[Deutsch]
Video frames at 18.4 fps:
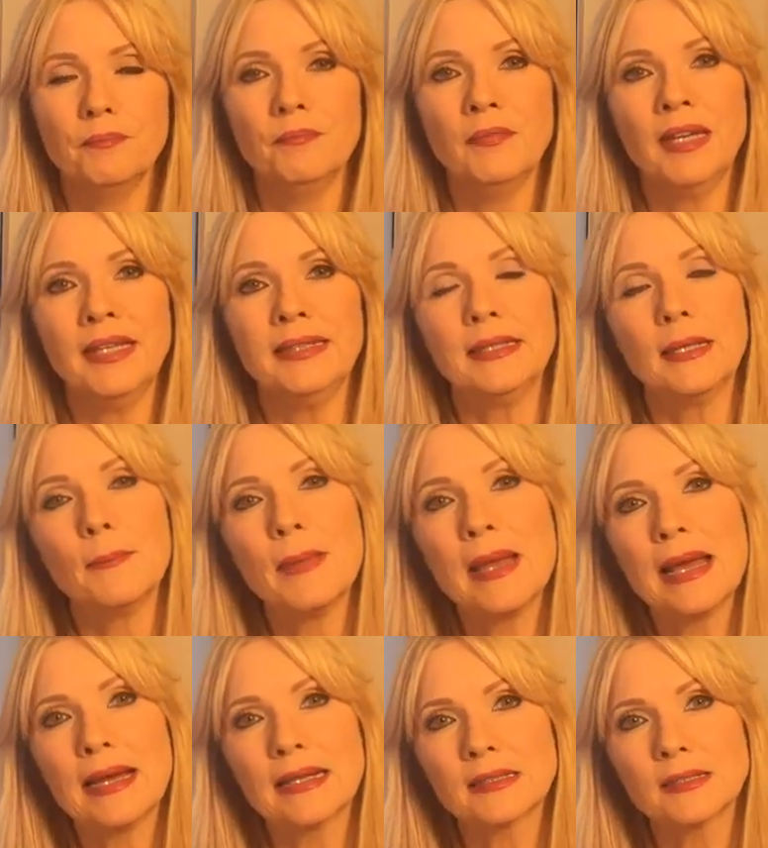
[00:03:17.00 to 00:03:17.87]
wenn ihr
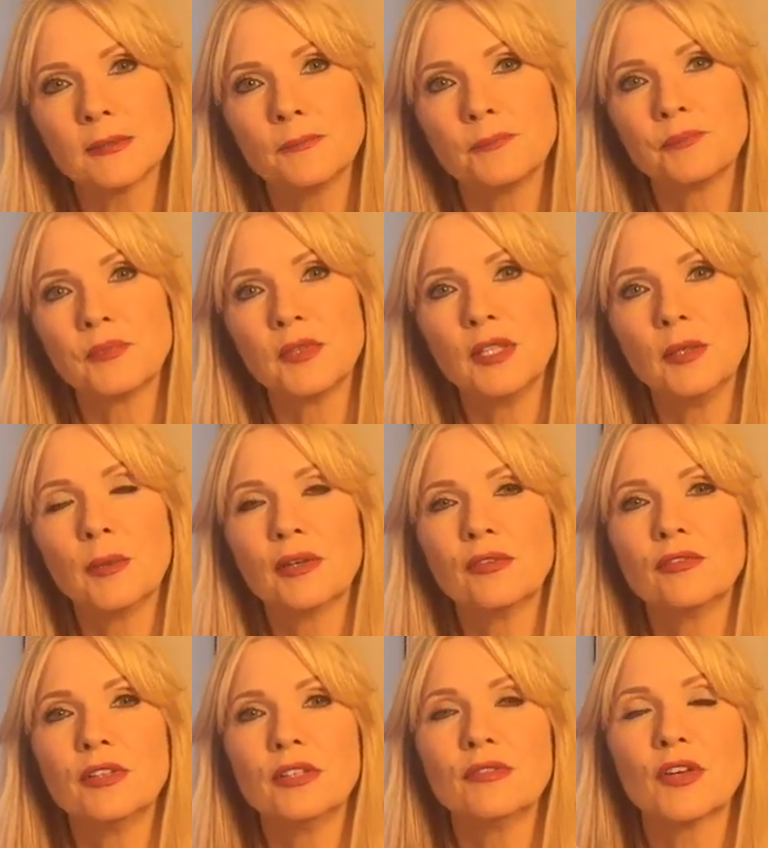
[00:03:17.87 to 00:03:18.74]
merkt,
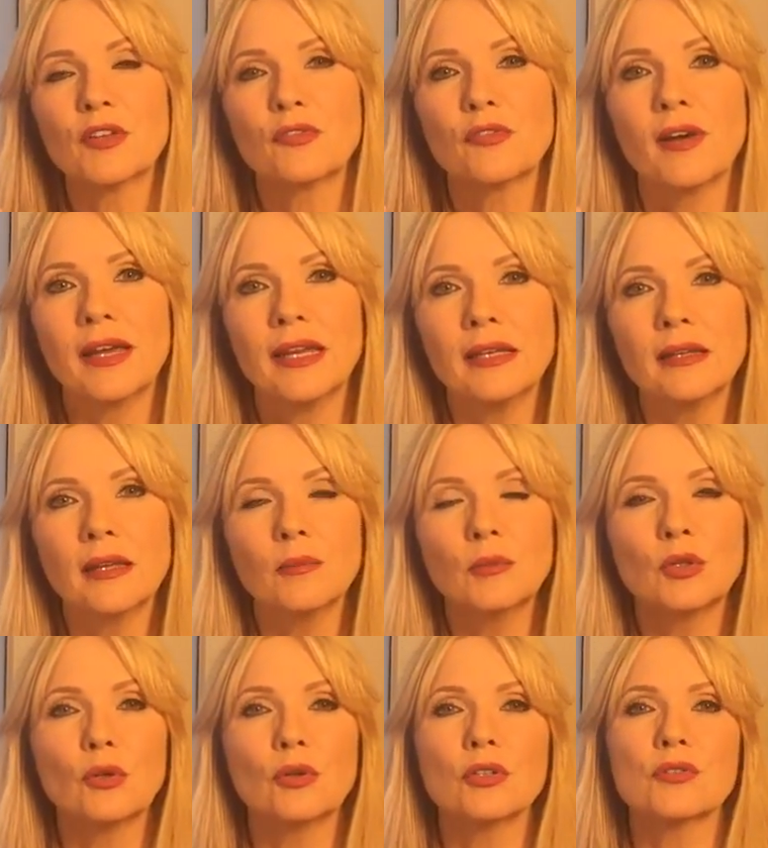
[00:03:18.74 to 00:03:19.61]
jemand will was verändern
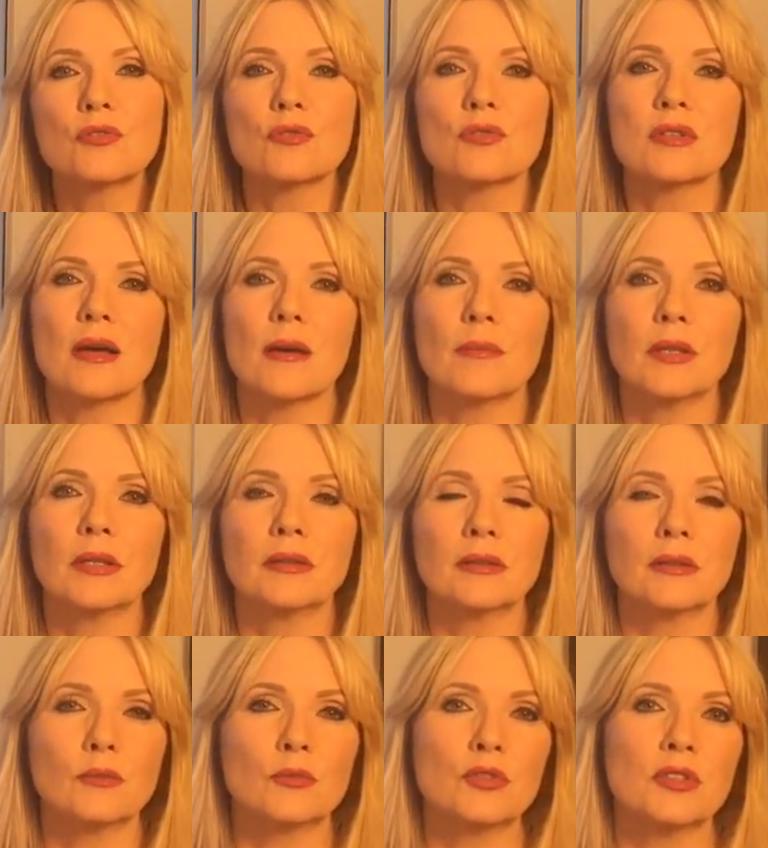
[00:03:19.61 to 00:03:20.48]
mit euch zusammen,
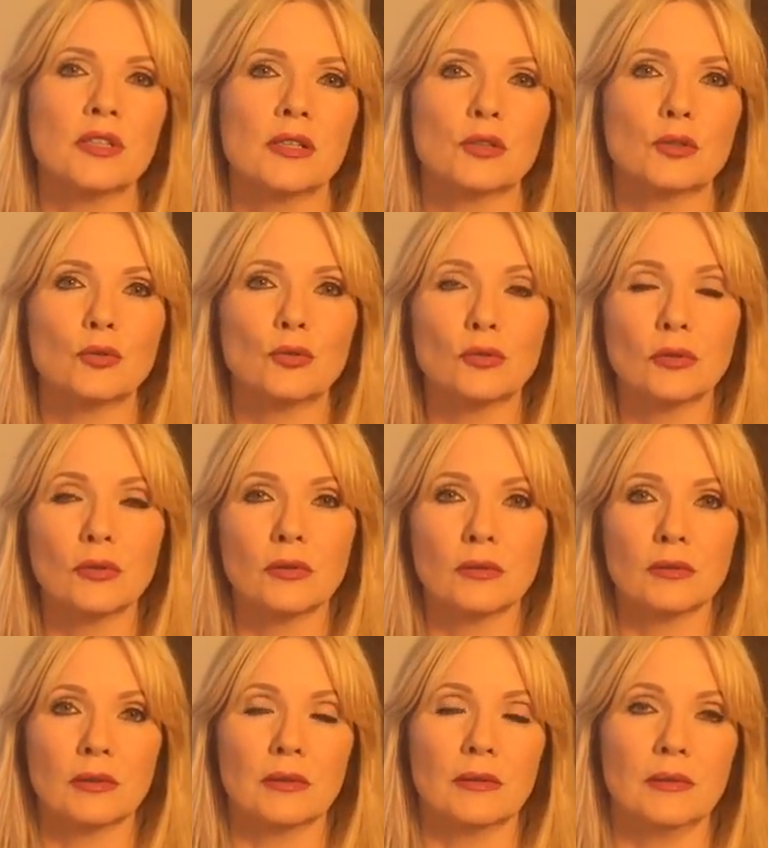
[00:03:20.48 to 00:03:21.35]
dann müsst ihr halt
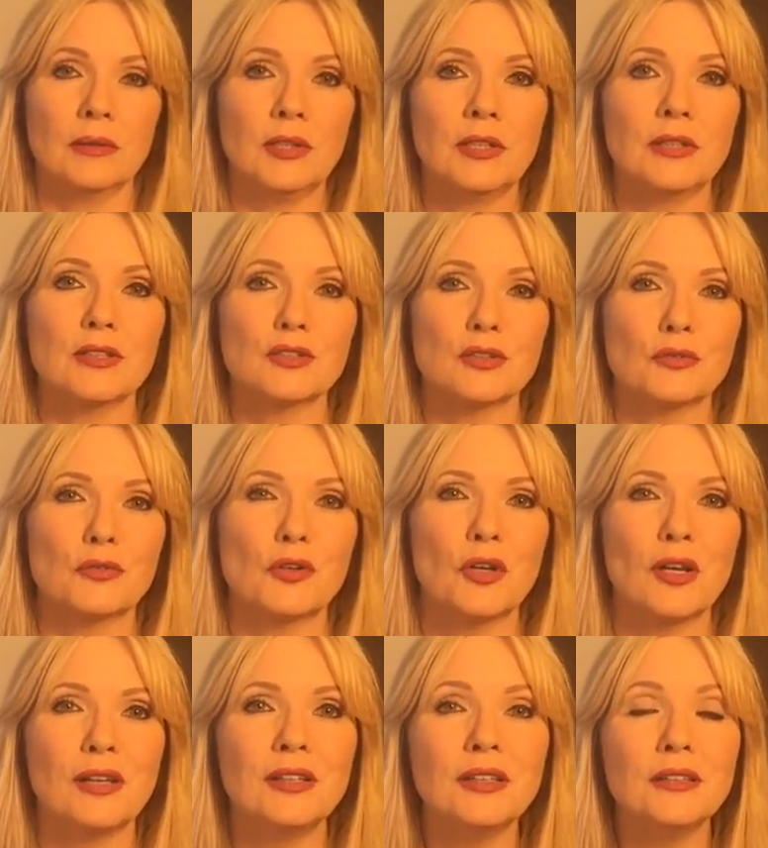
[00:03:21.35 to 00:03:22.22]
gucken, liegt das auf
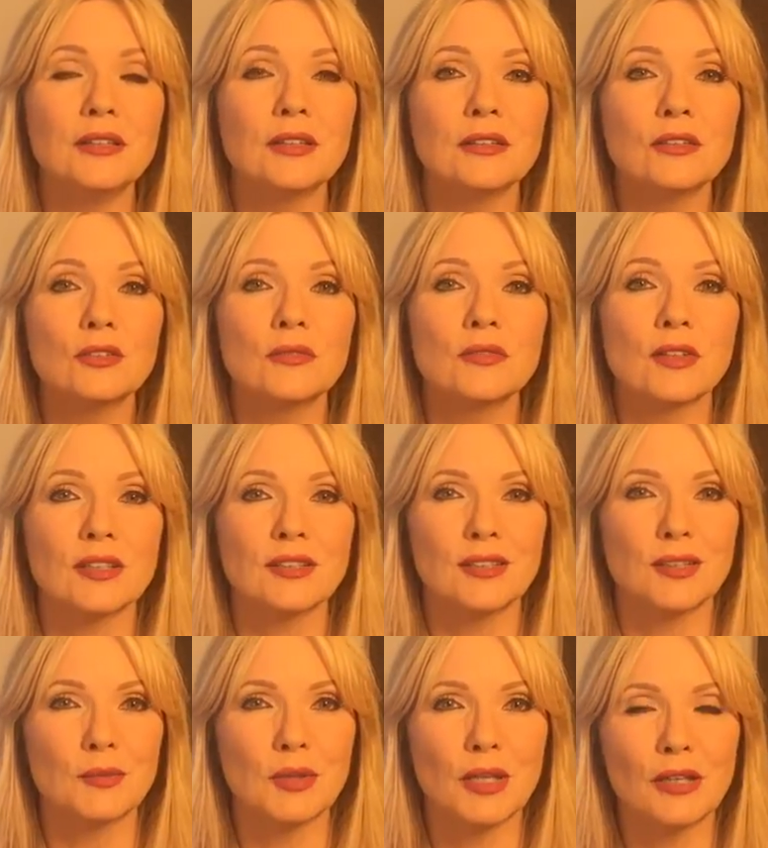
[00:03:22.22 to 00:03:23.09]
eurer Linie? Seid
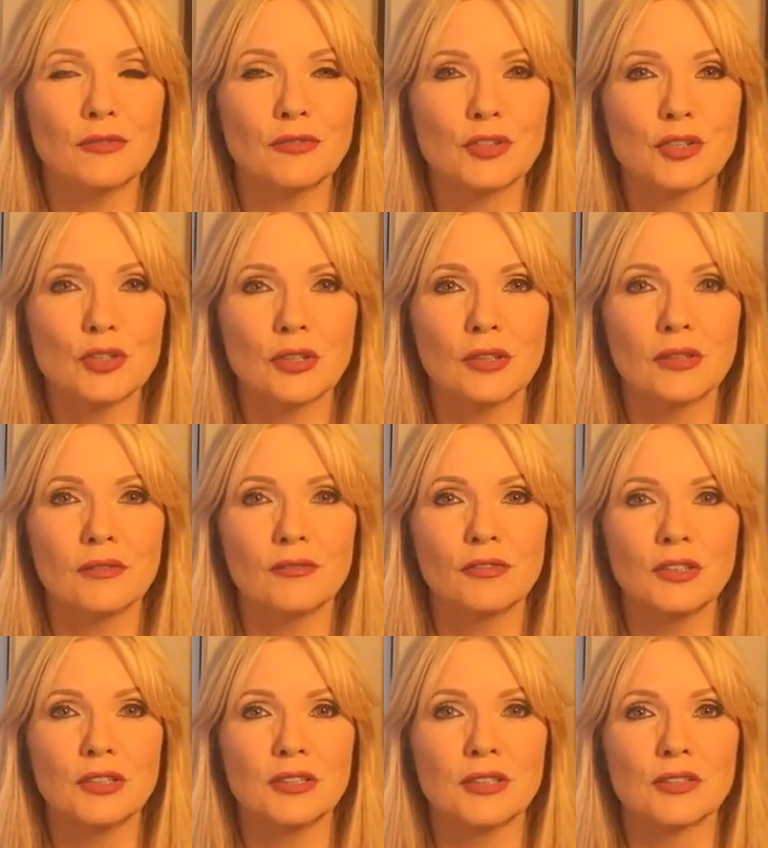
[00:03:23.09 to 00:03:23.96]
ihr damit einverstanden?
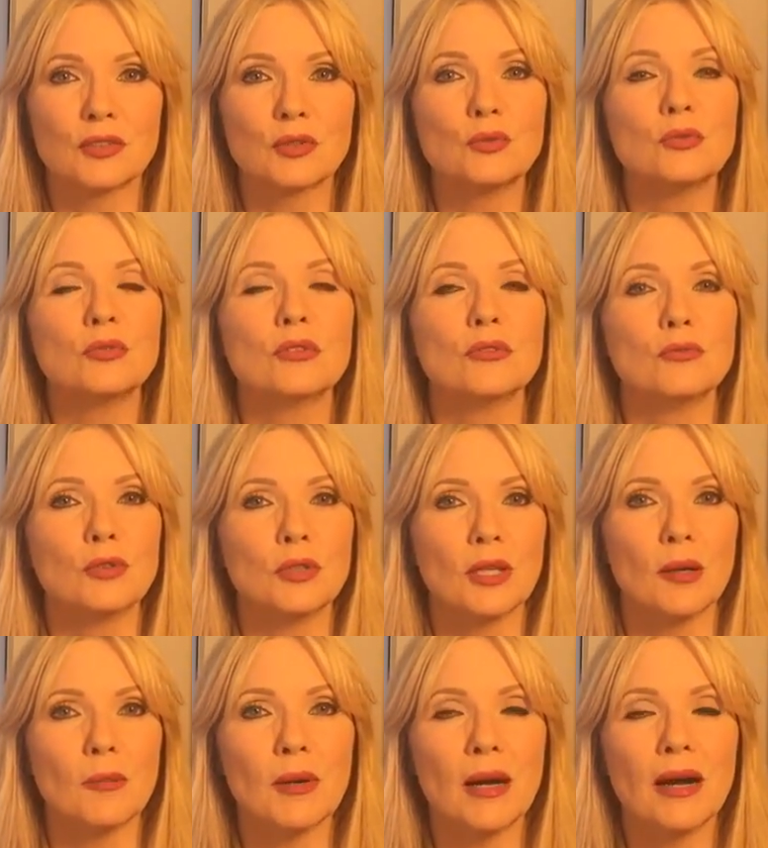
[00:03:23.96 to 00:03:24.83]
Findet ihr es gut?
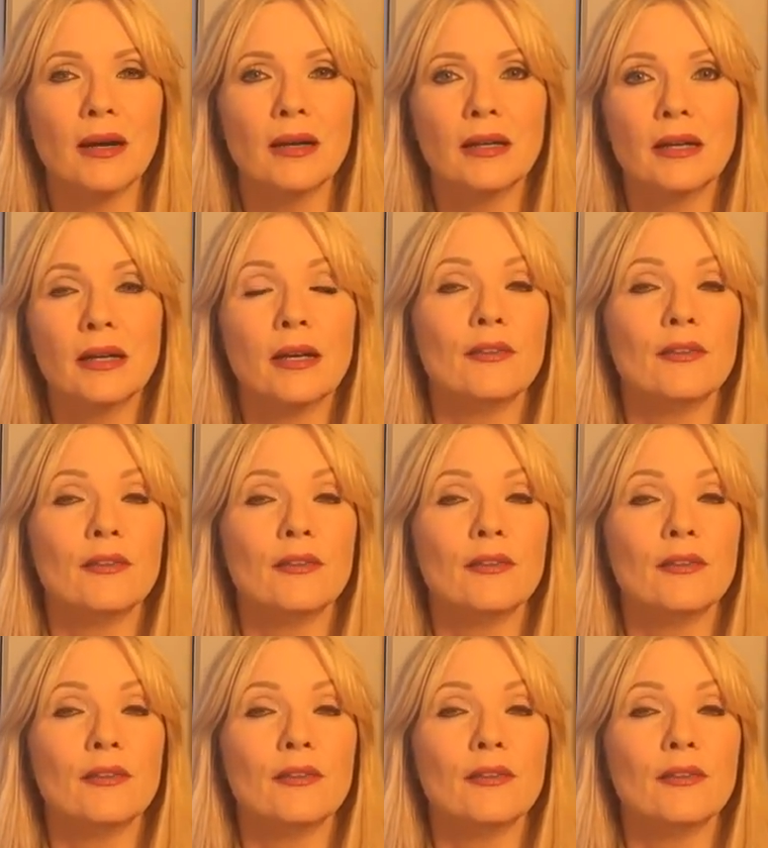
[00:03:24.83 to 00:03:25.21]
Wunderbar.